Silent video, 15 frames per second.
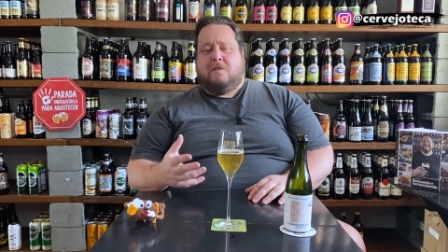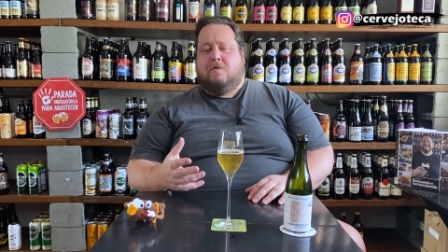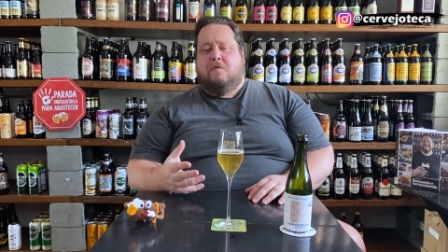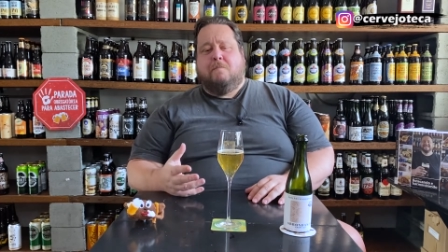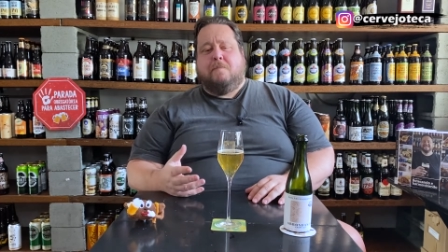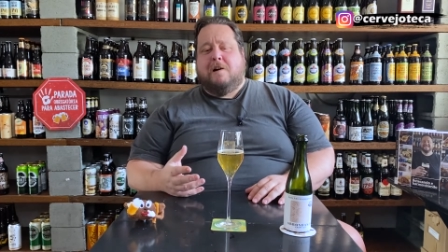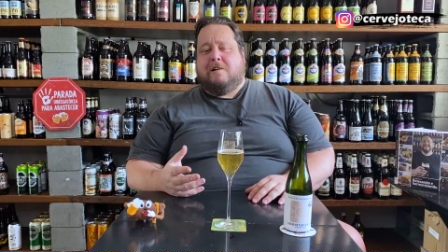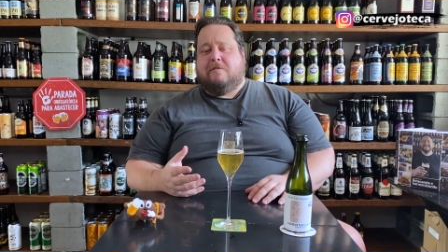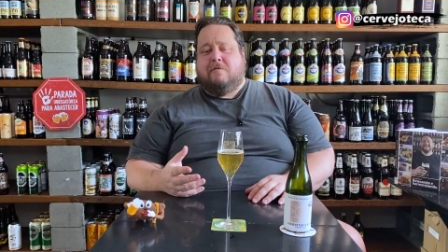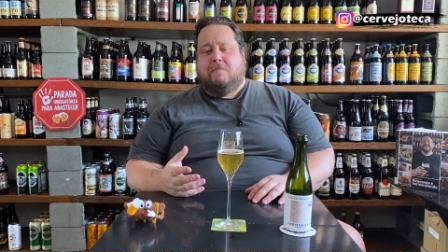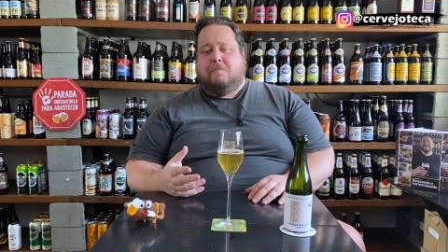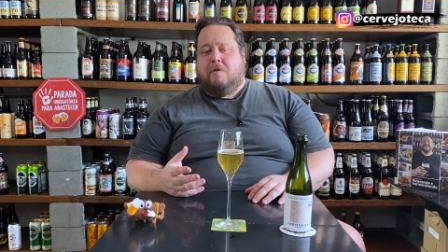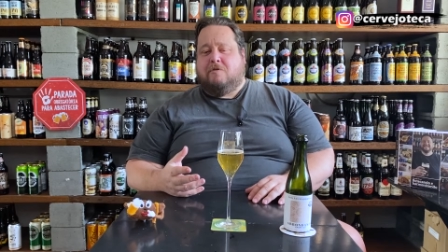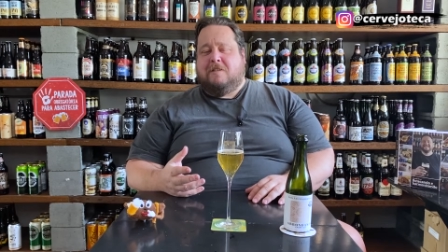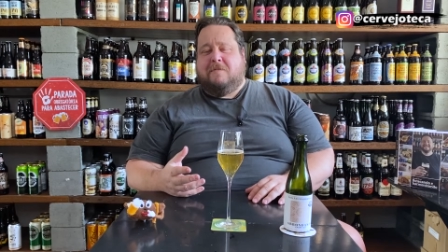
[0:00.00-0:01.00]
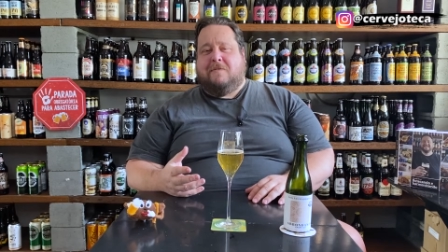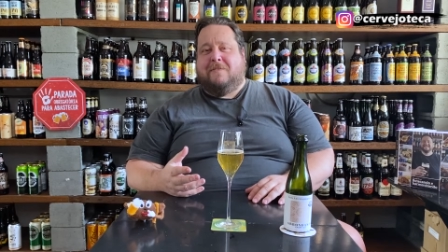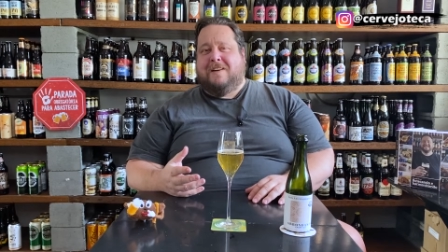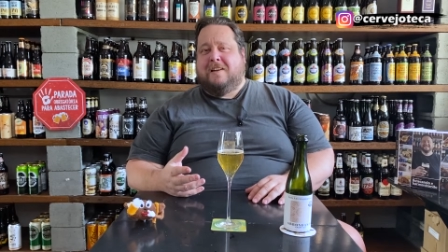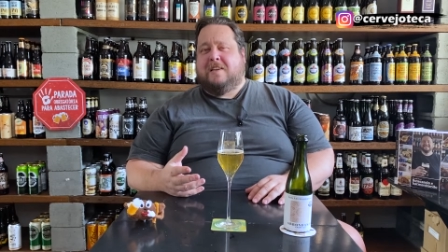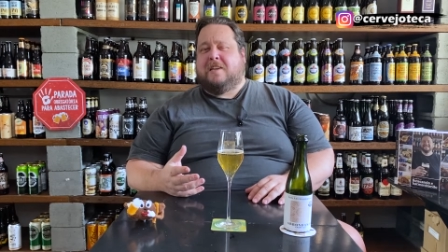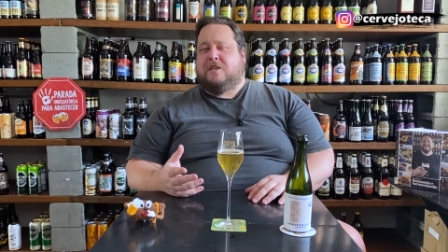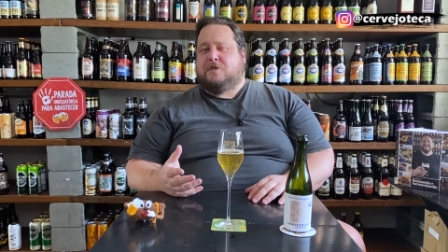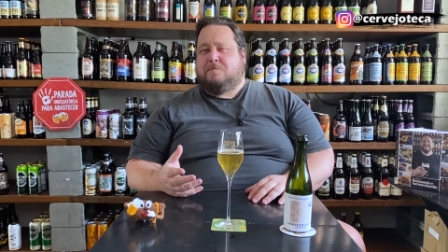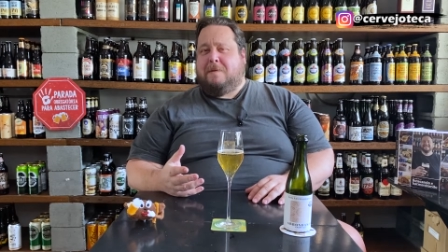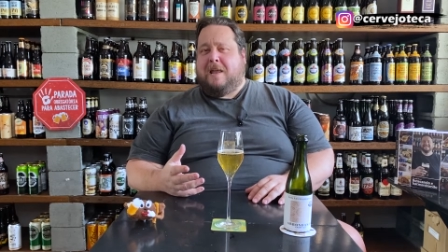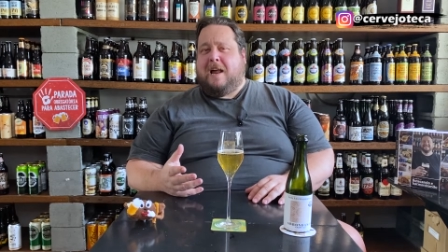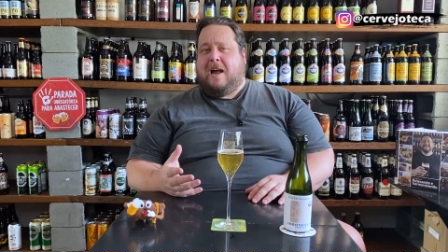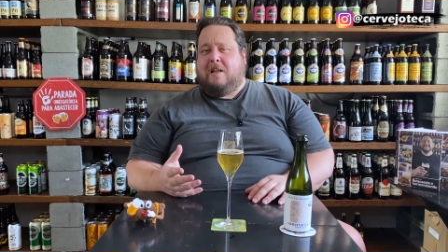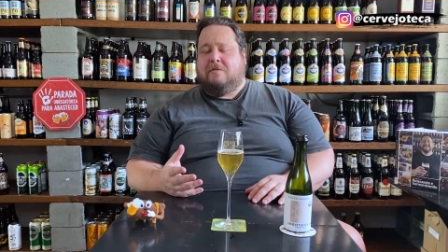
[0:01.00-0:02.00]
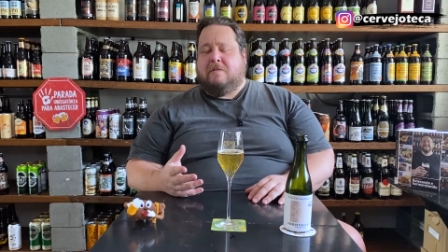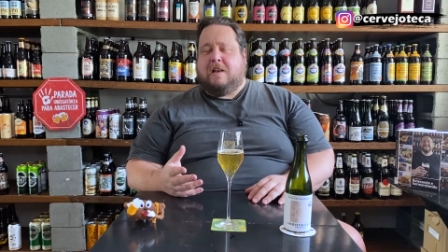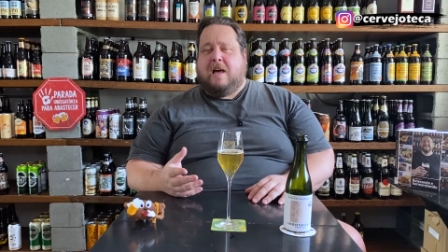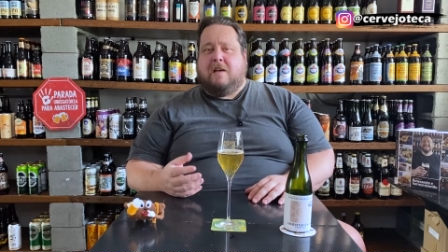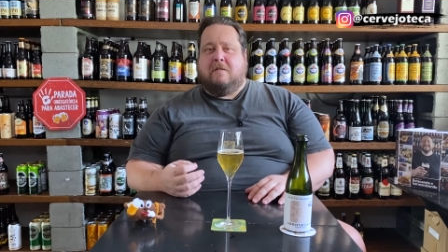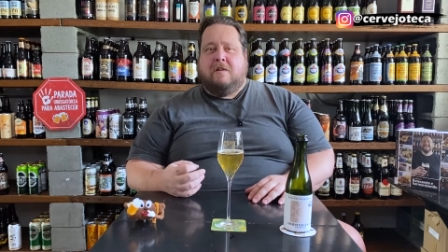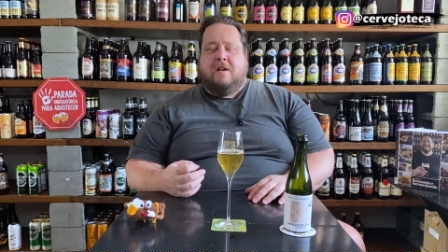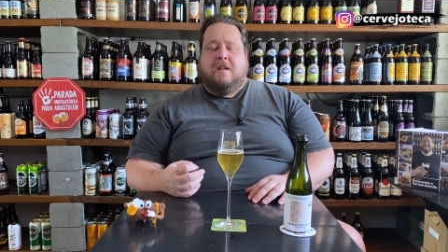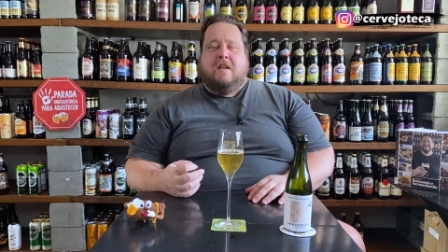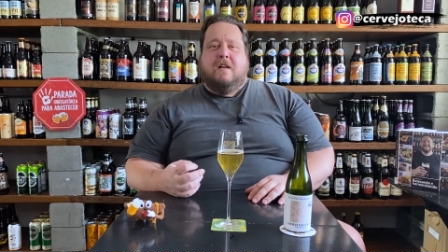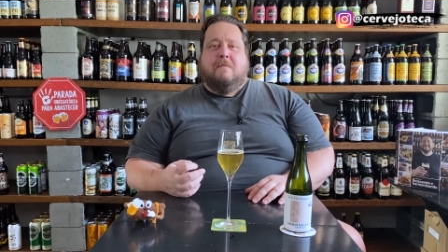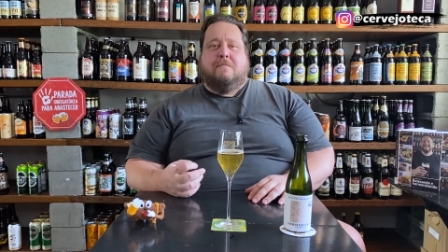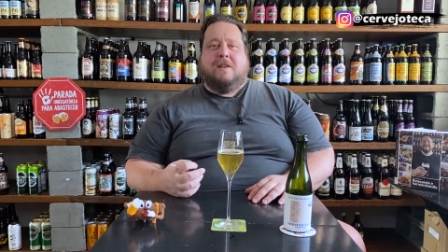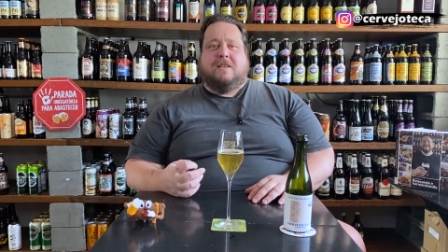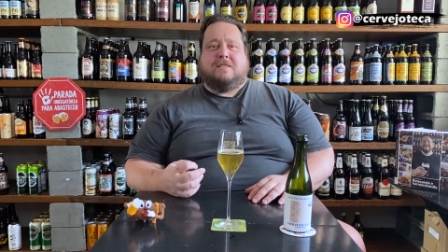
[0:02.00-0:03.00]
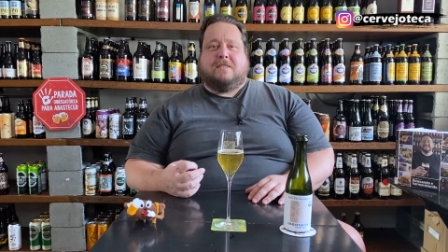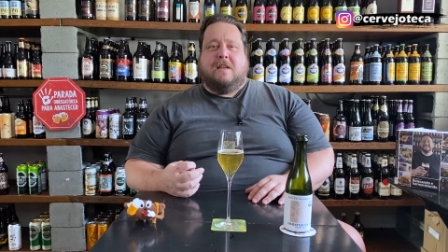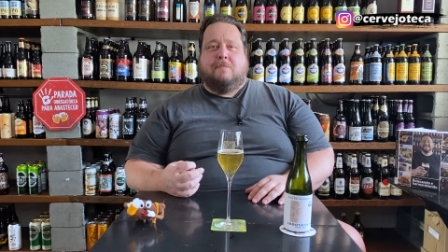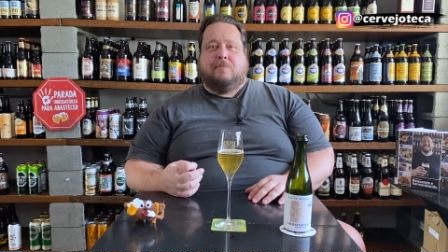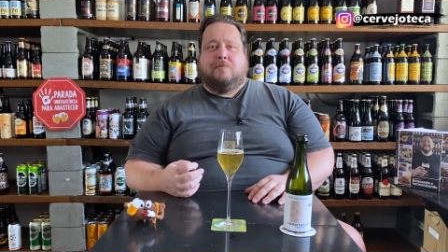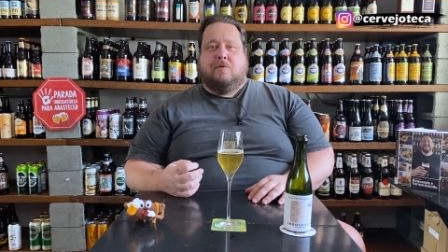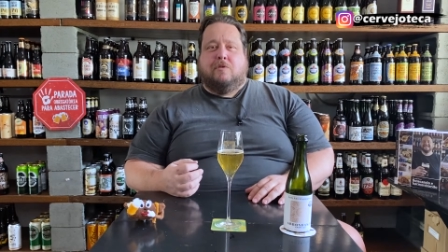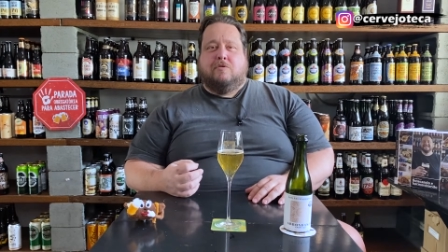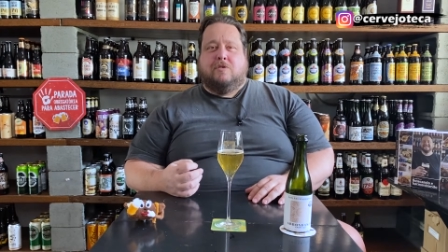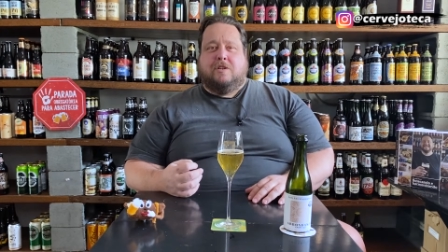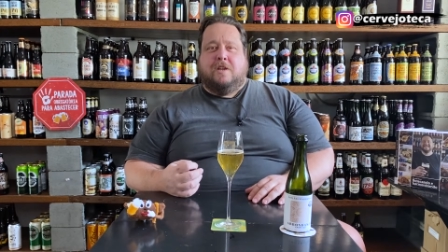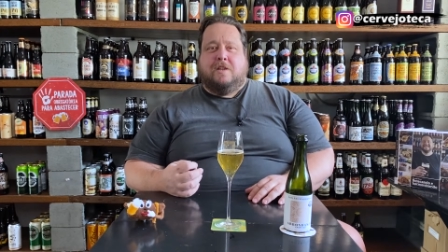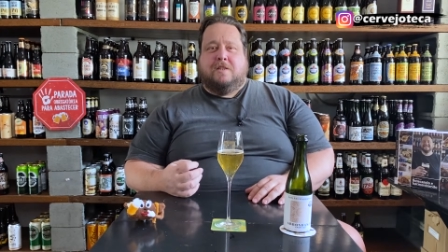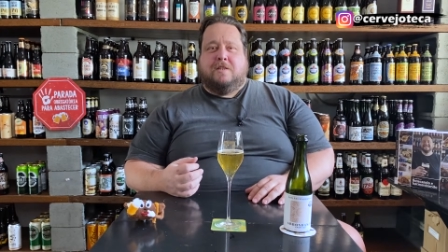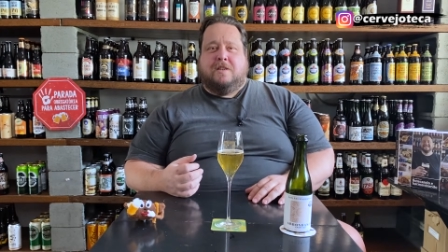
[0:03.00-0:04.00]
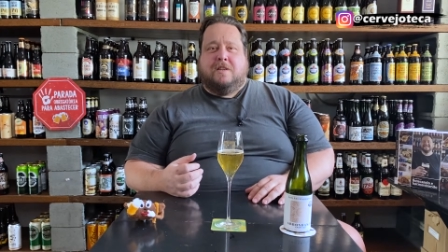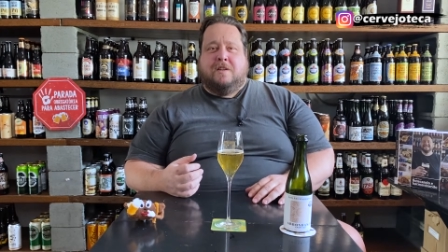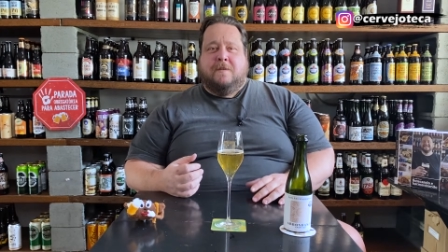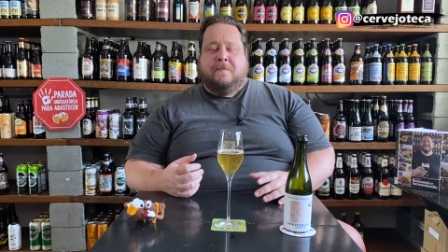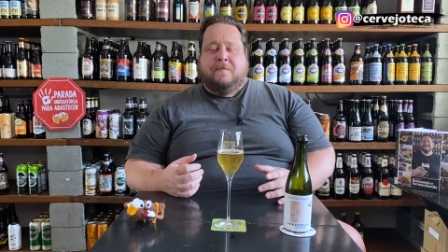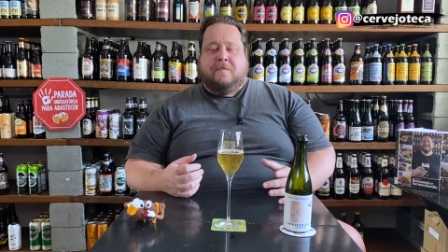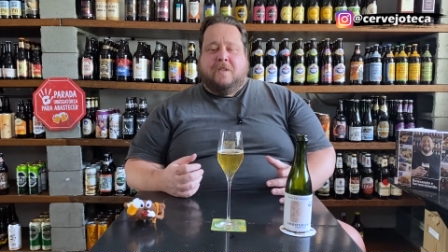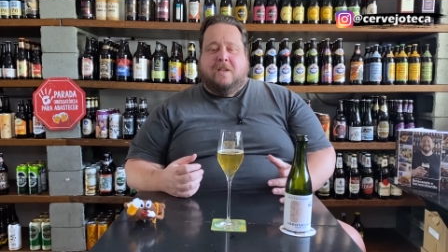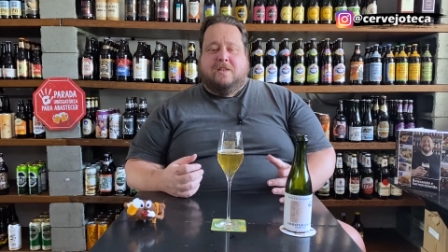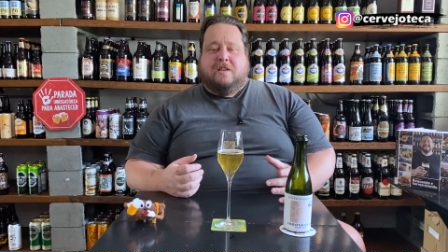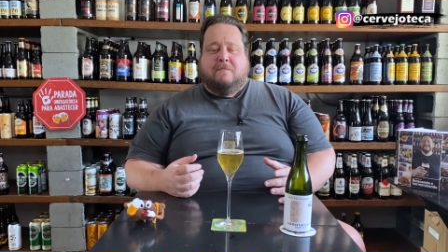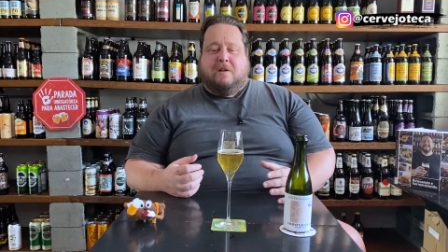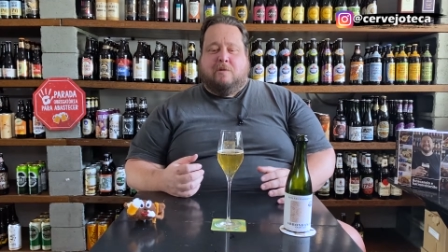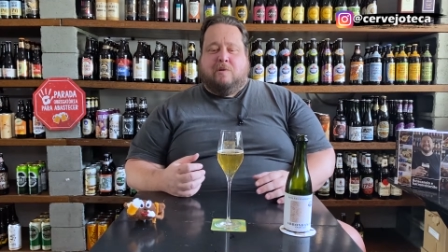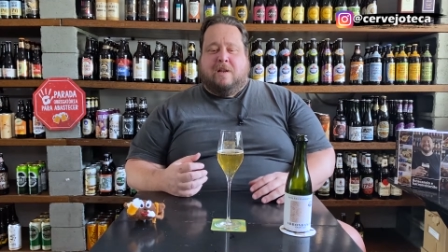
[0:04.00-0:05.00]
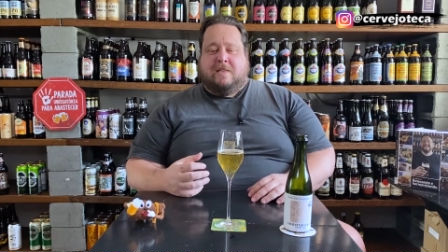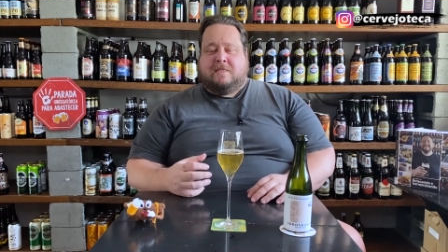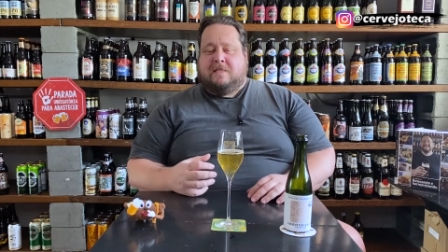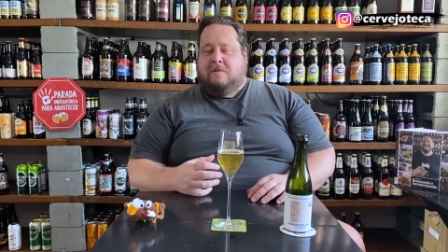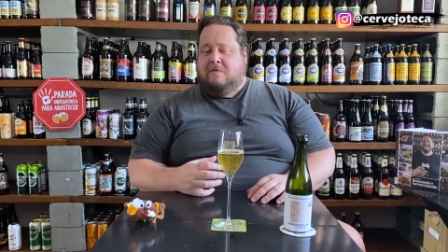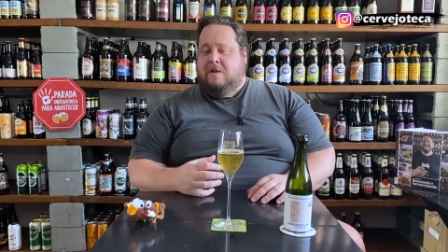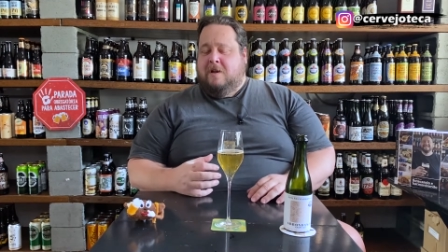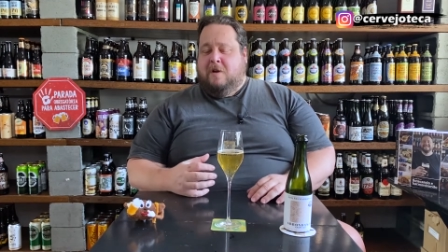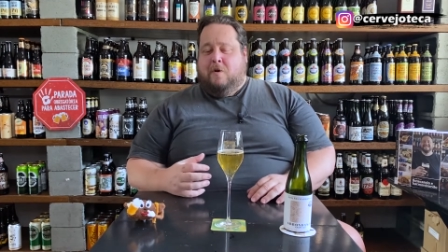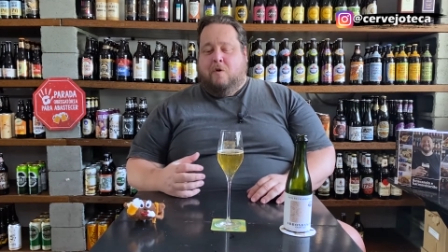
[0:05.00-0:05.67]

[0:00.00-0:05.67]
Um, punk, um pouco de funk esperado, claro, para esse tempo todo de, de, de, maturação.